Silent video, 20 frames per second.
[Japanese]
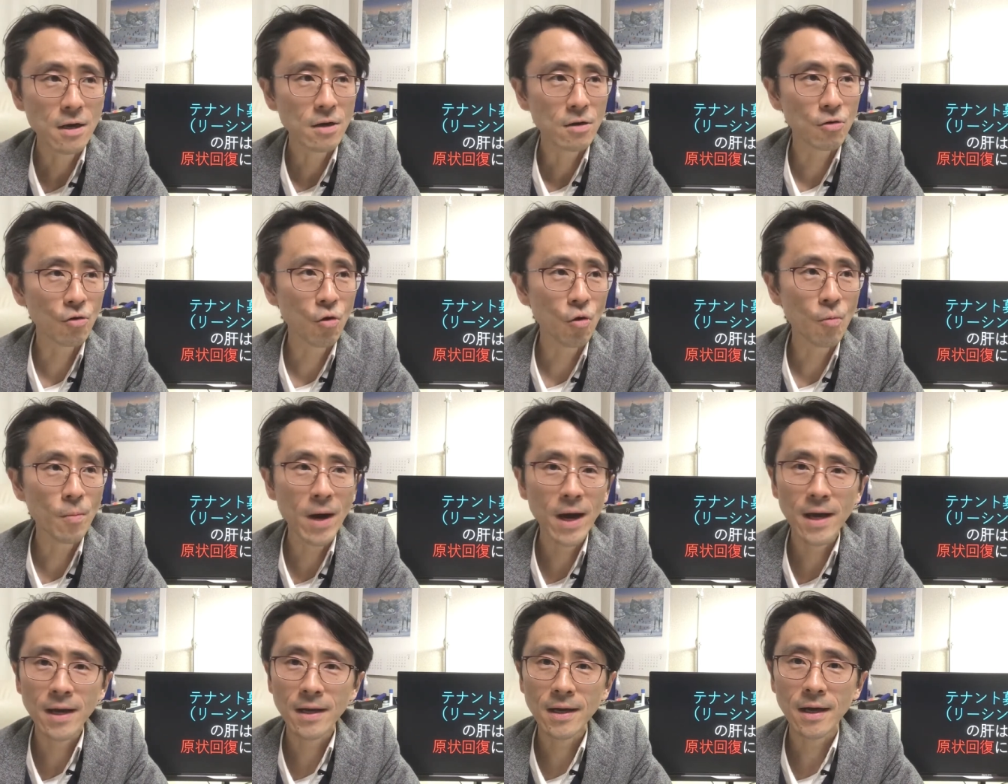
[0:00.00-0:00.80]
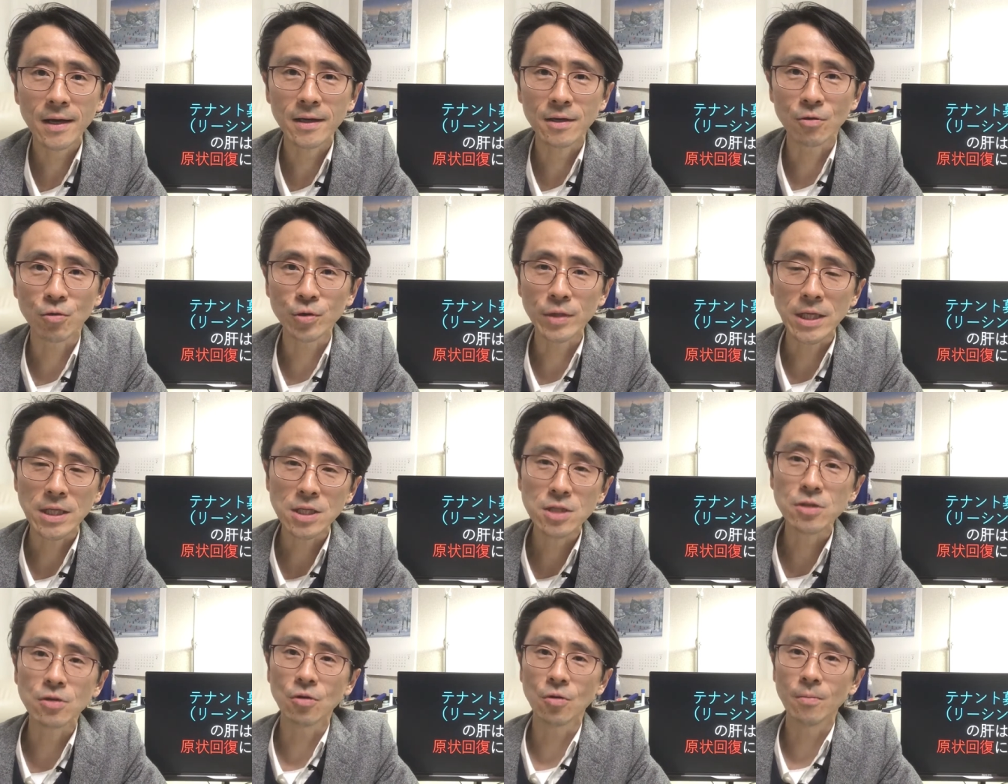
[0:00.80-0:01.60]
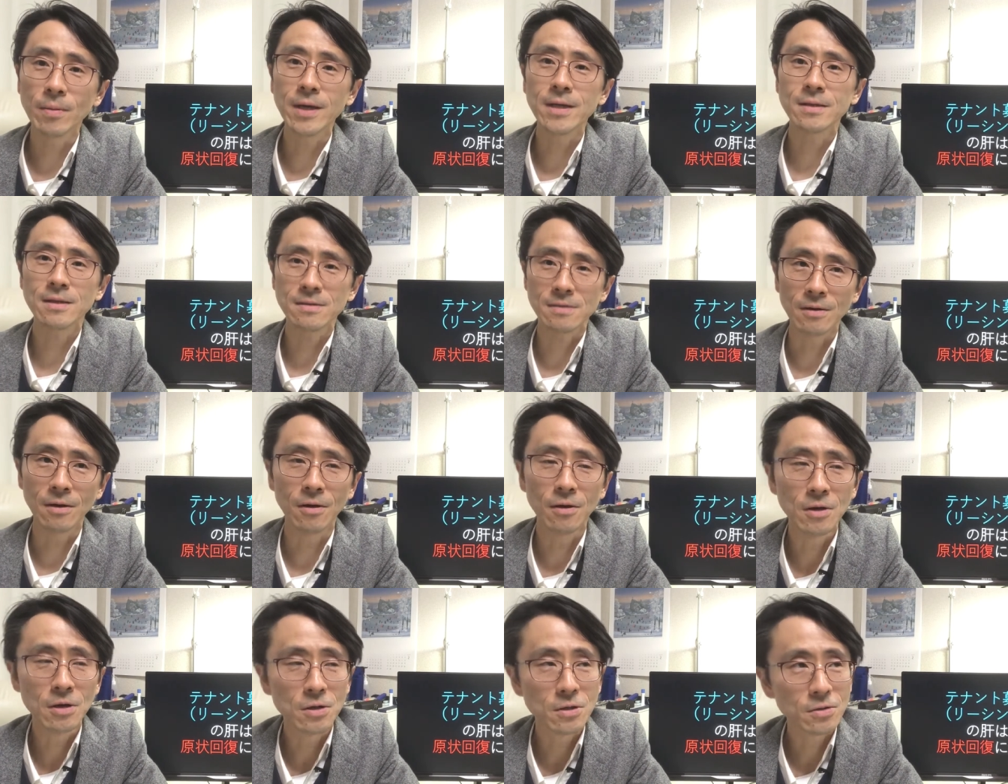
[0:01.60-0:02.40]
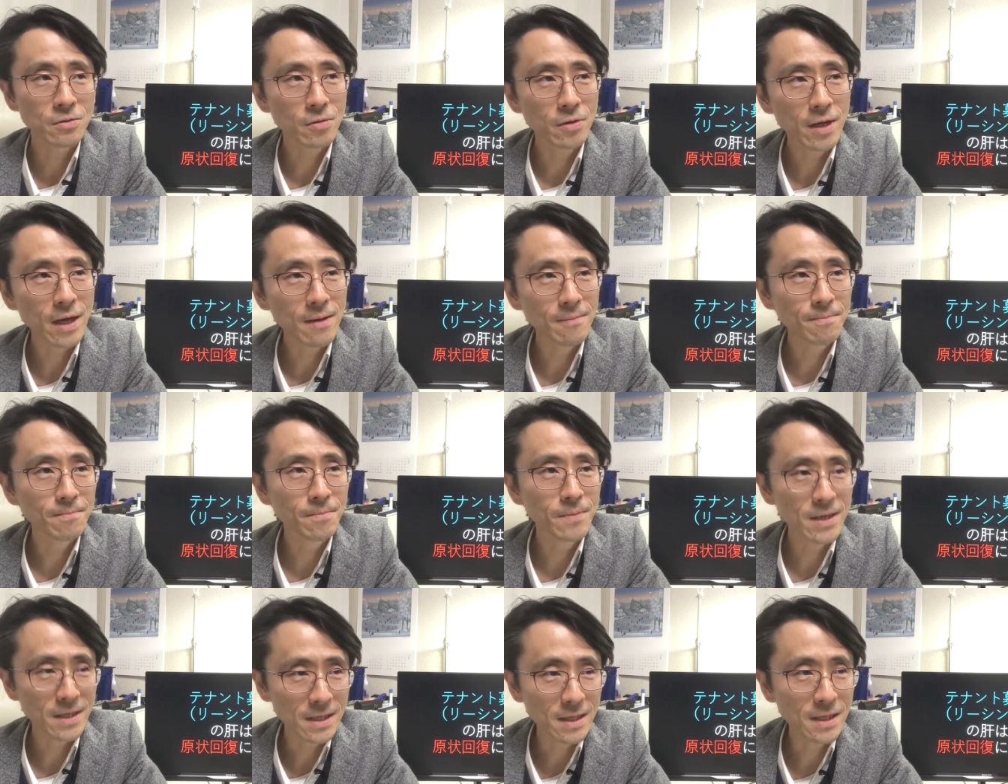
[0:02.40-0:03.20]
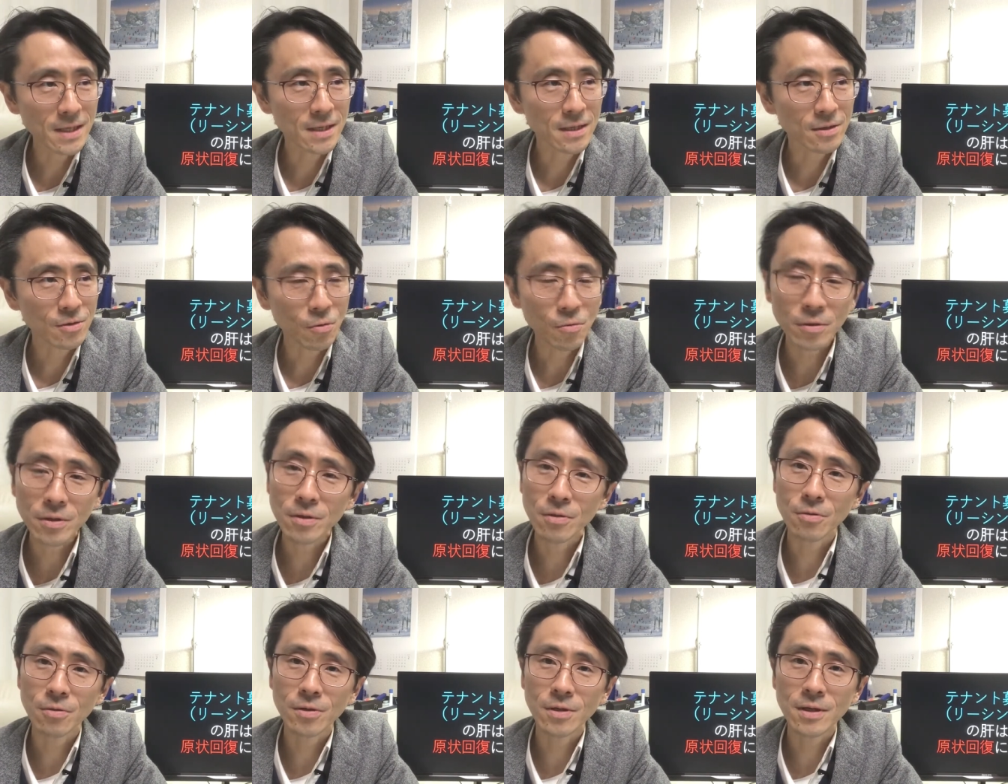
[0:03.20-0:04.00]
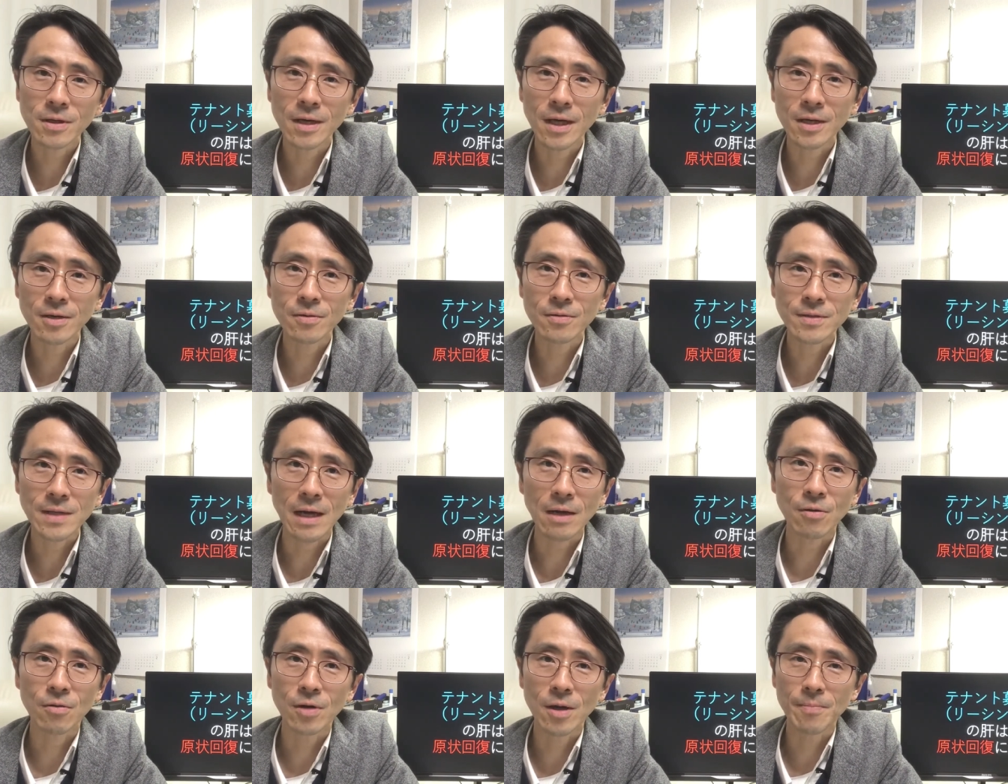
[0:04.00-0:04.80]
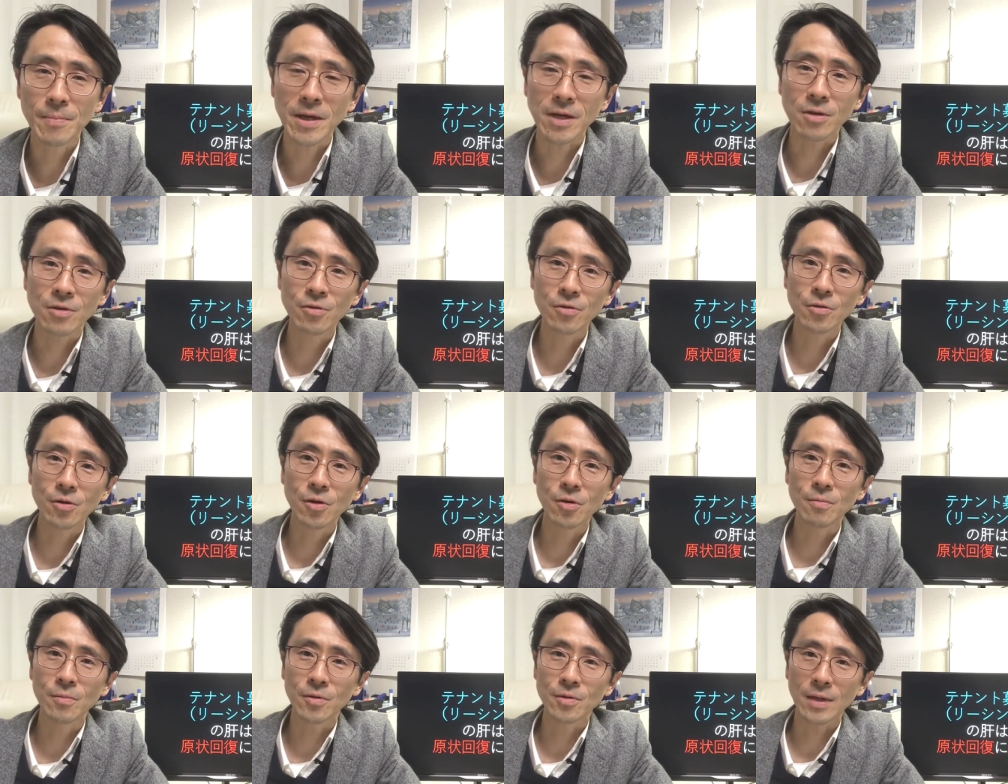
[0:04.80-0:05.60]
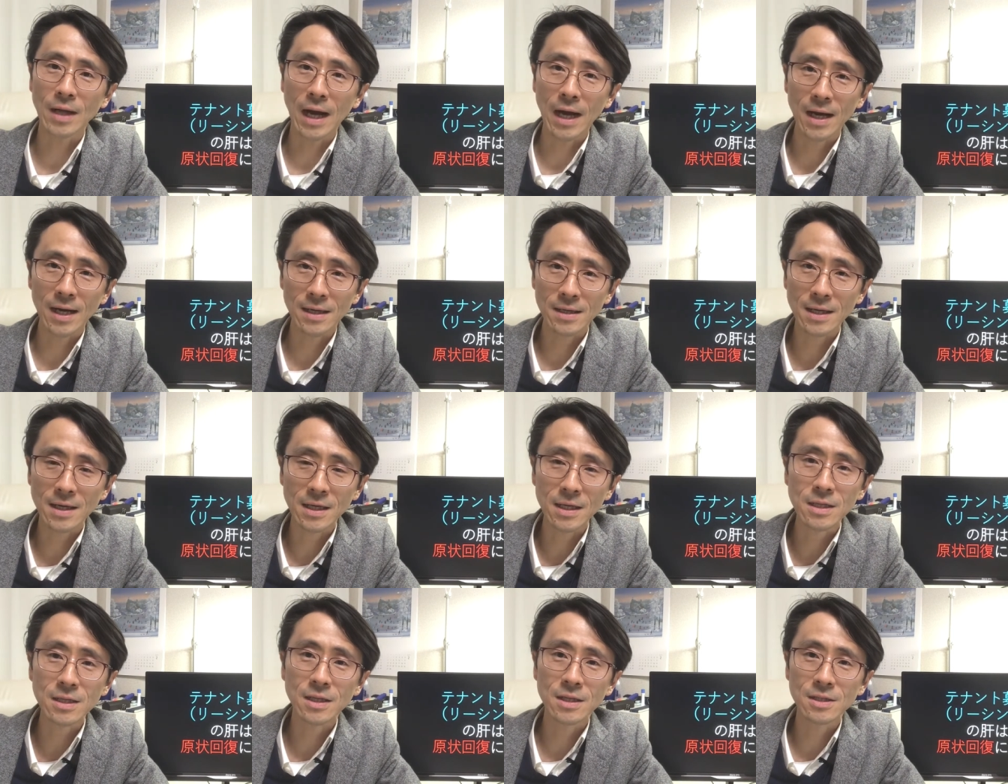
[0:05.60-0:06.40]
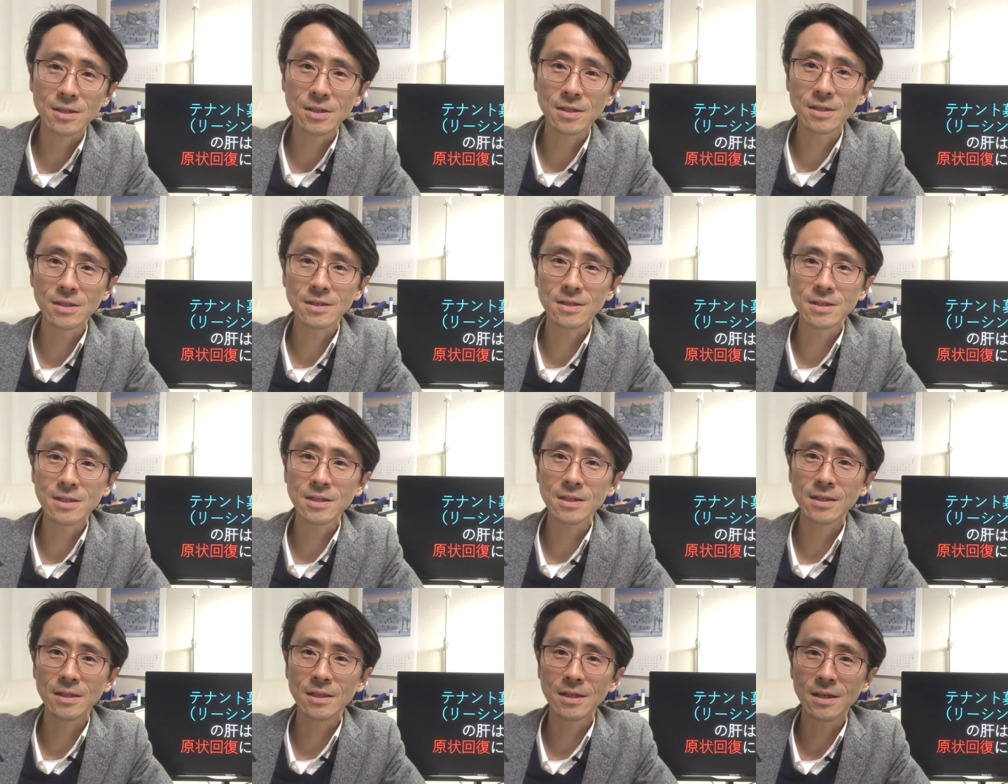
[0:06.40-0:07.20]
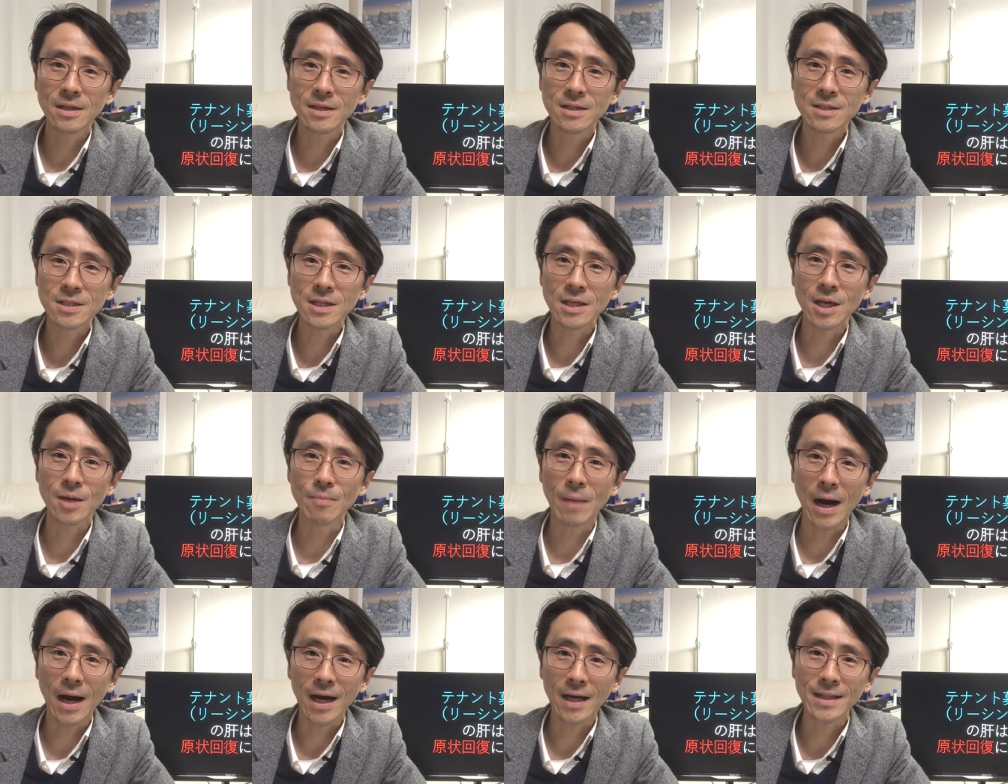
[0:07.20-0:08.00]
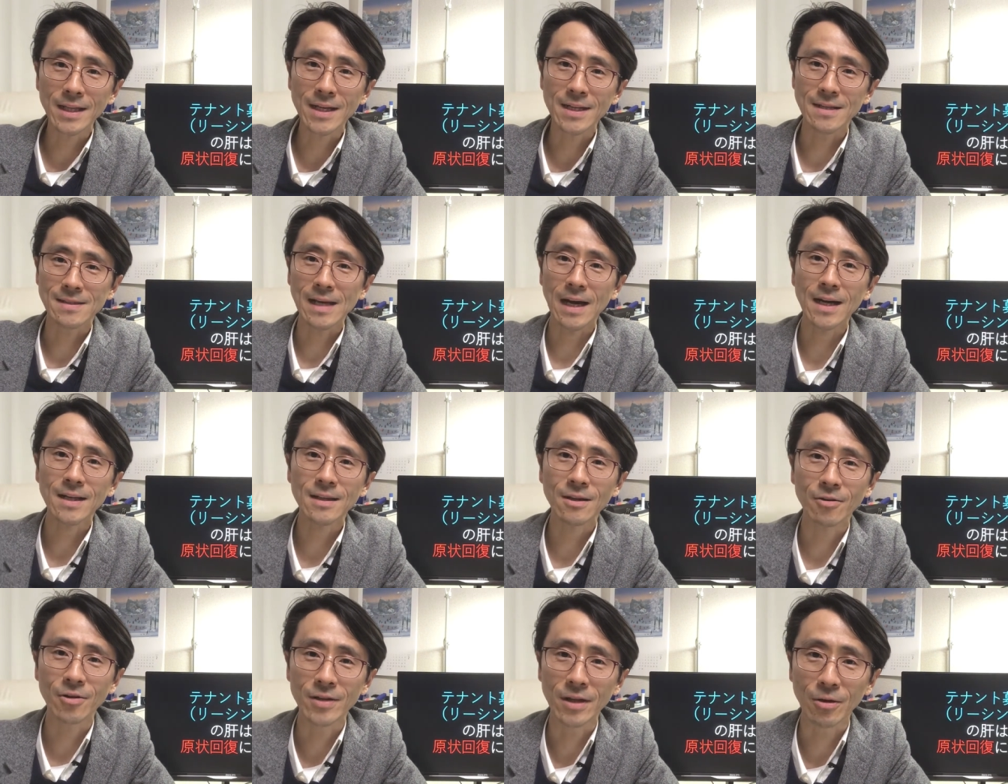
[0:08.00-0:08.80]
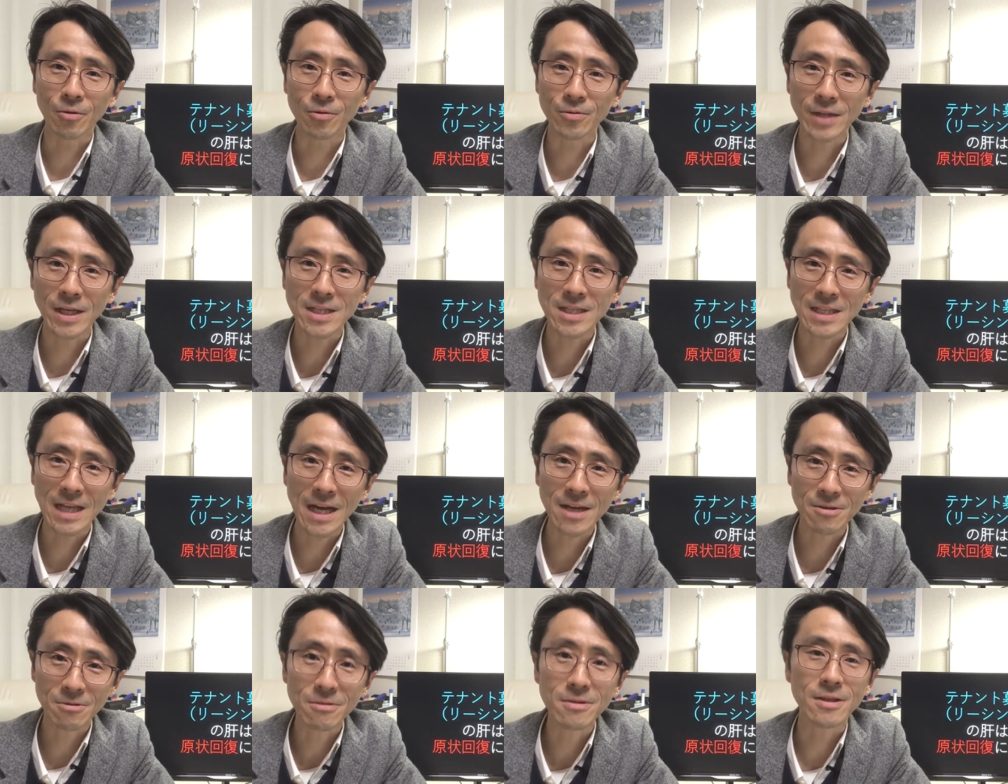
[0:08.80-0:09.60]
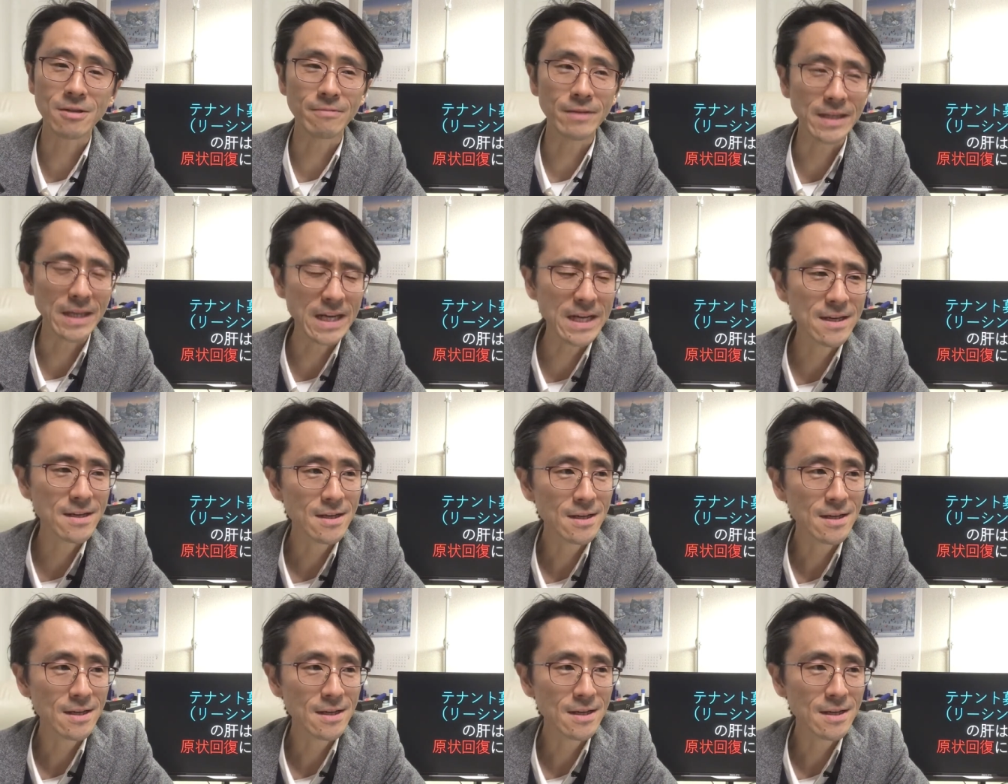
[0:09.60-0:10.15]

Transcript: 5万円かける5で25万円ですよそれやっぱり特にこれあの昨今やっぱり給料もあ平均賃賃金も上がらないで下がってくるようなこんな時代においてはね